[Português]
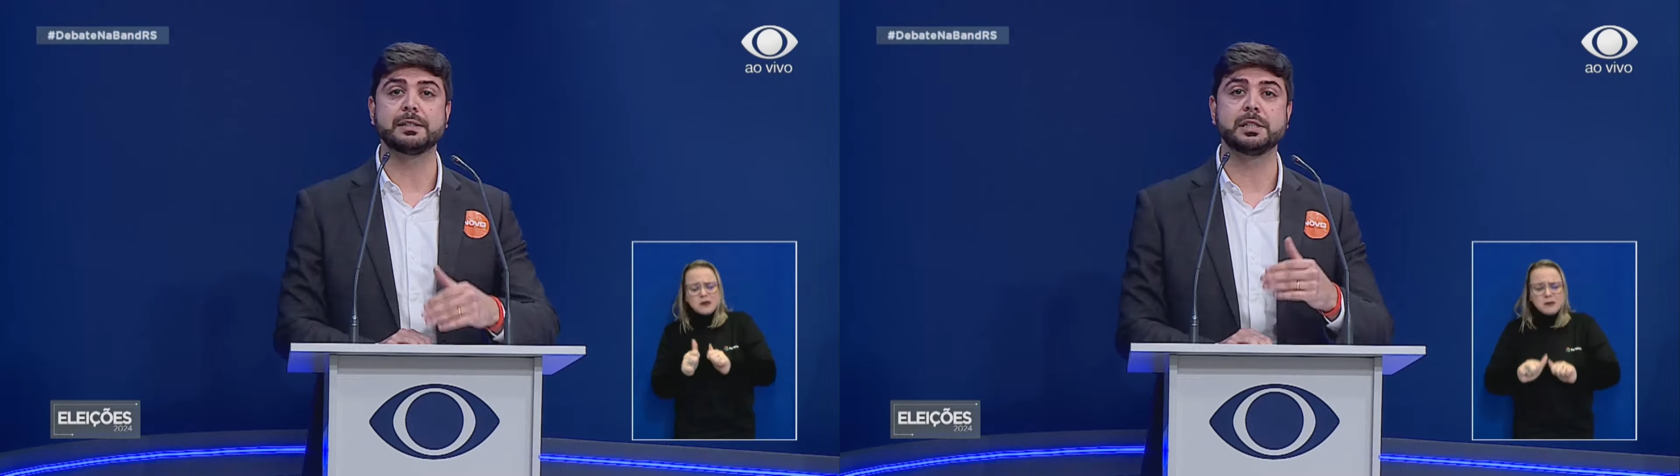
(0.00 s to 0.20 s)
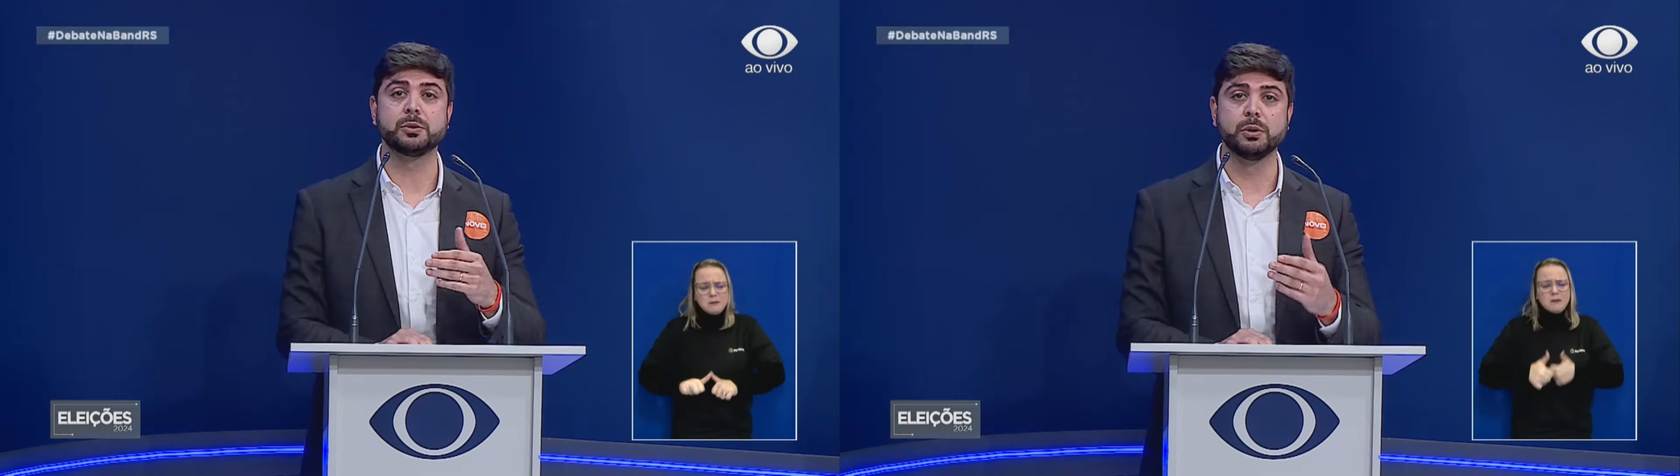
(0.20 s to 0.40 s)

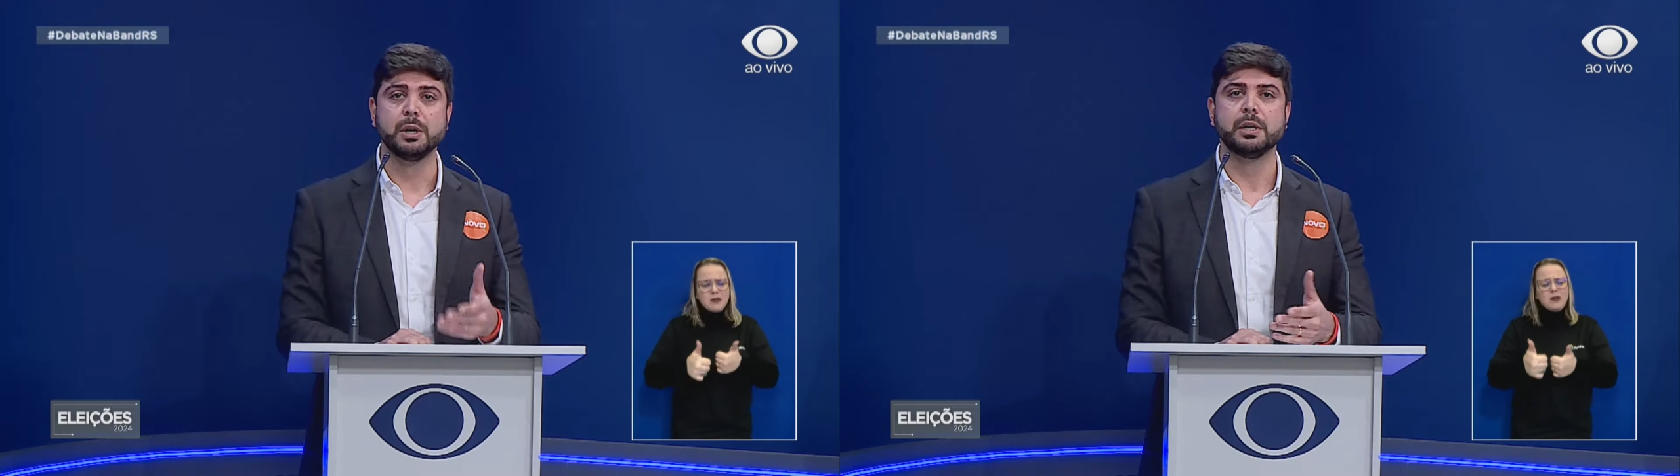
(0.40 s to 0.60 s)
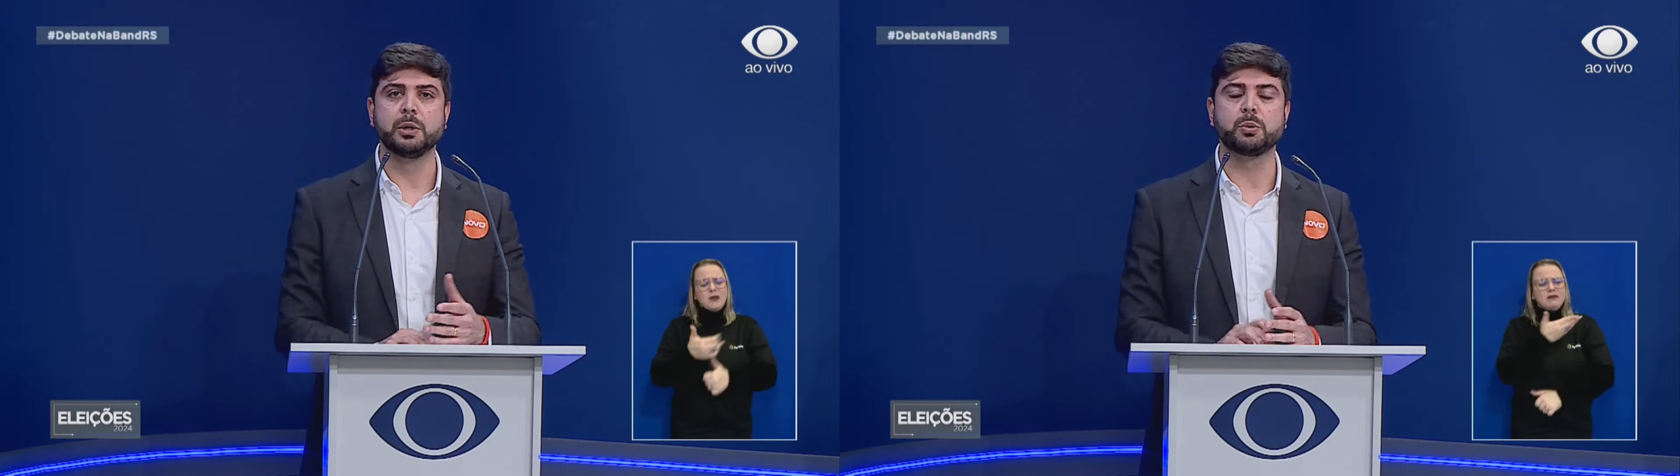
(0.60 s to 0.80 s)
sendo
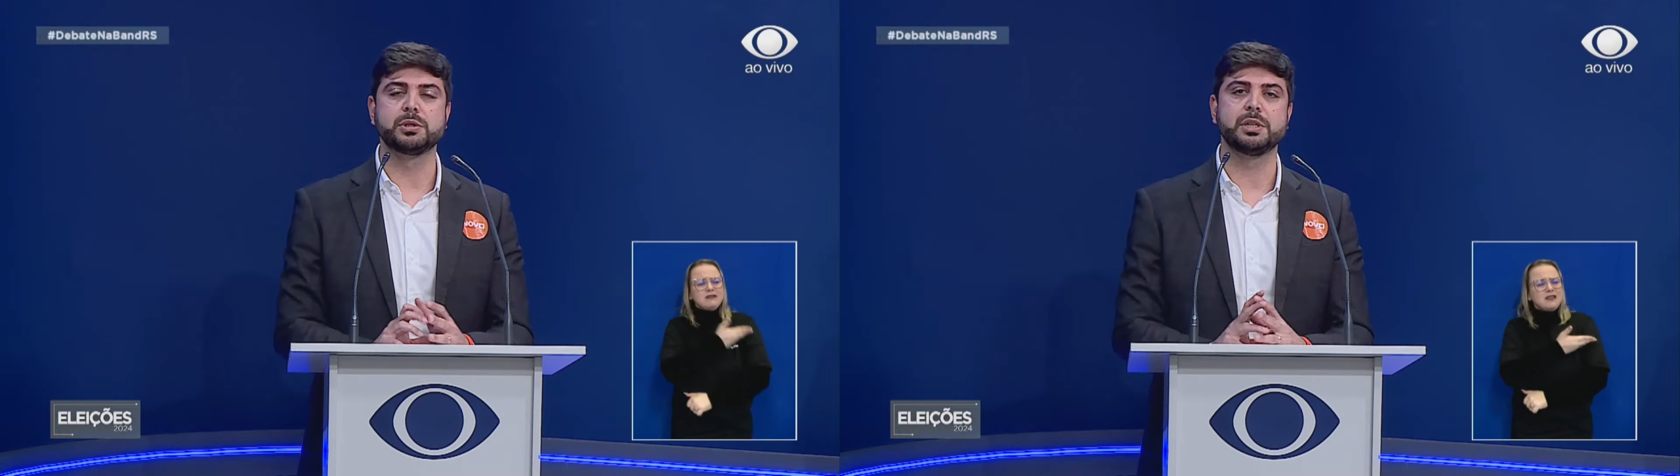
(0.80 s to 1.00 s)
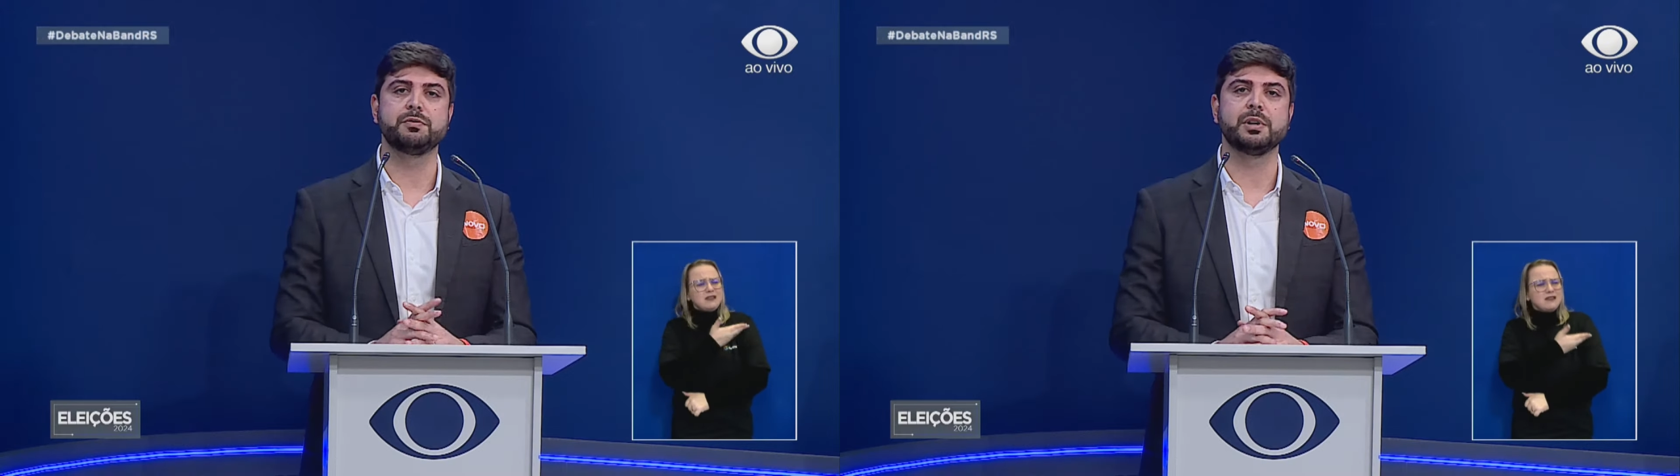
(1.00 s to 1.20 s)

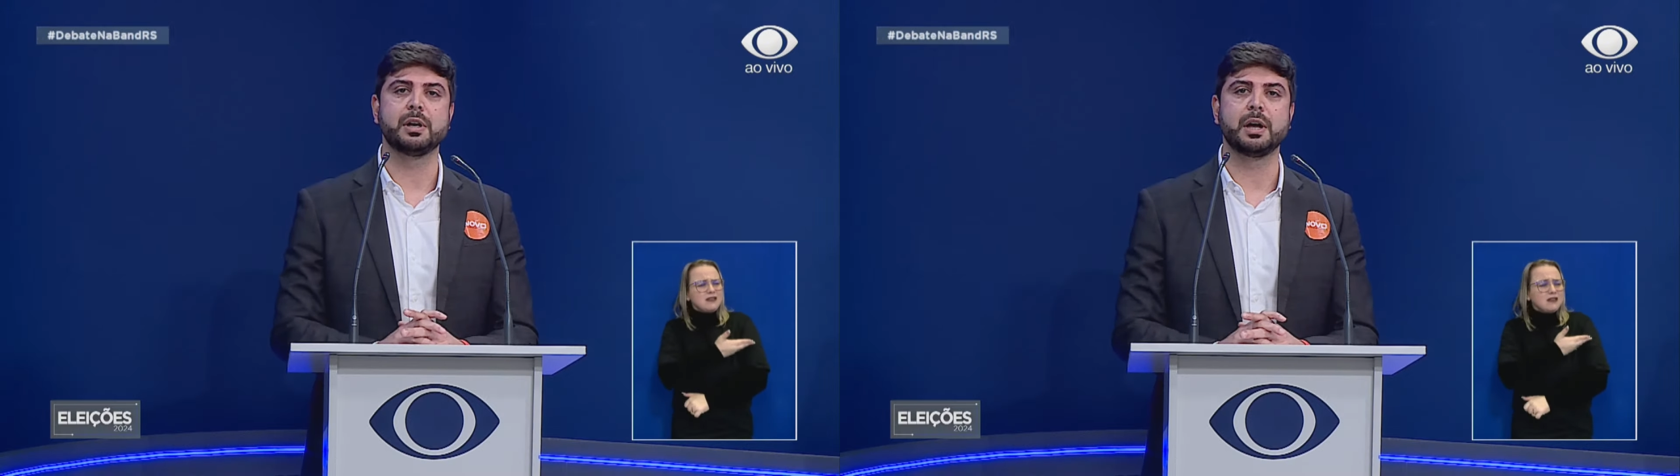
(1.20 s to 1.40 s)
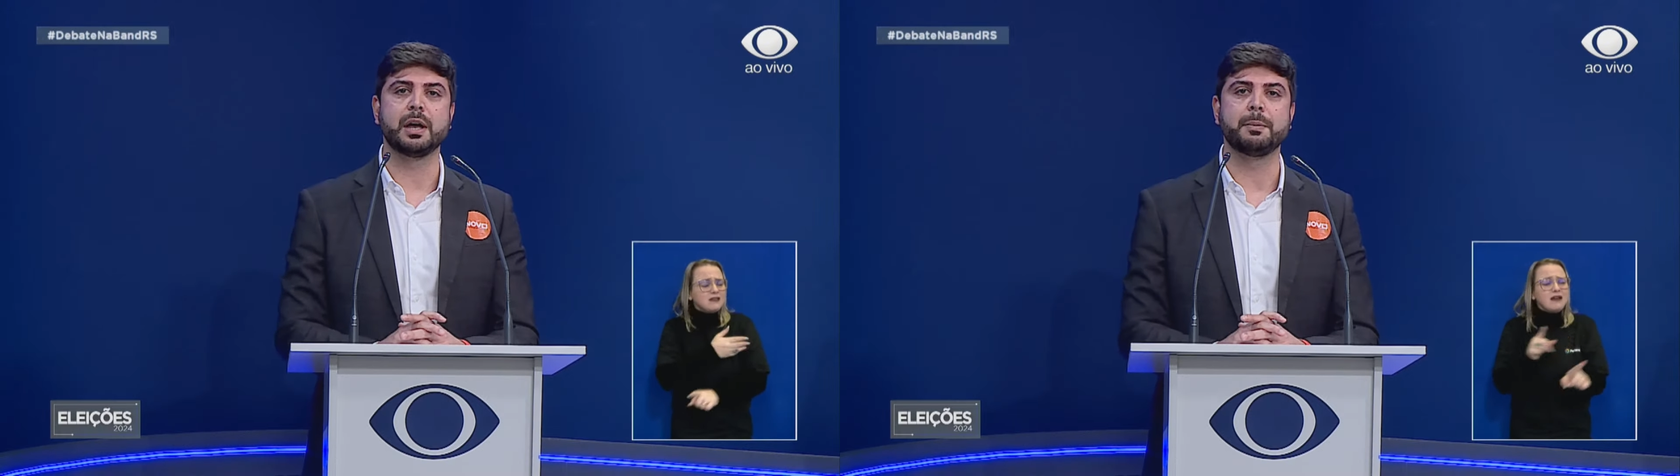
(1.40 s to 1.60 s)
inclusive
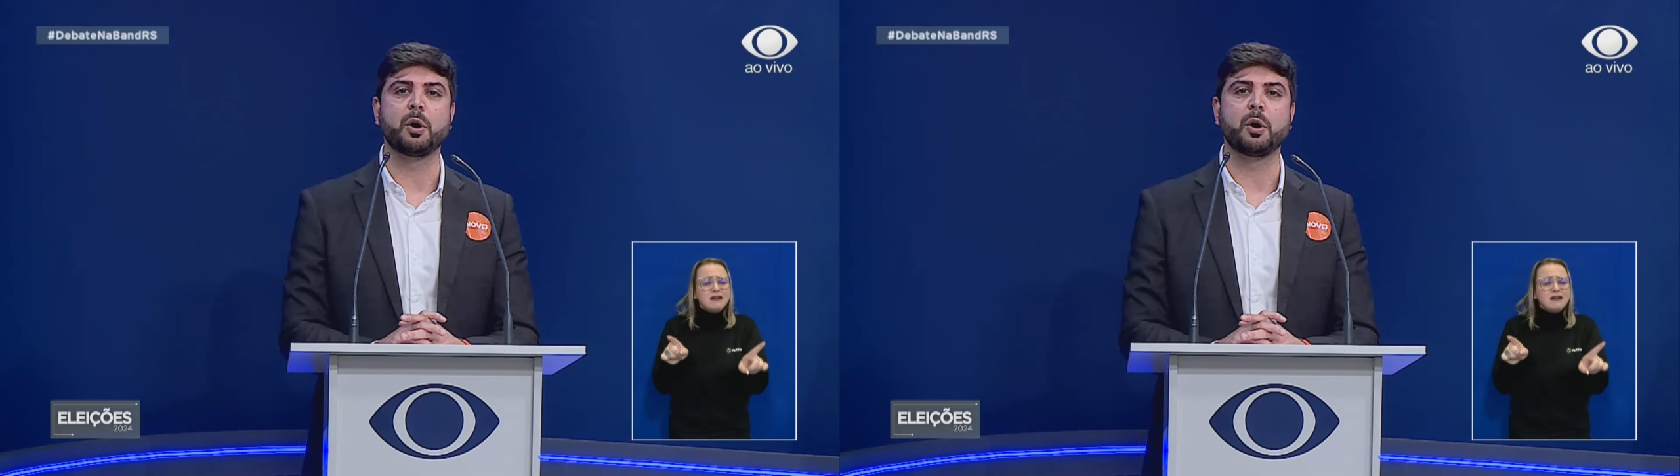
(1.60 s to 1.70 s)
é,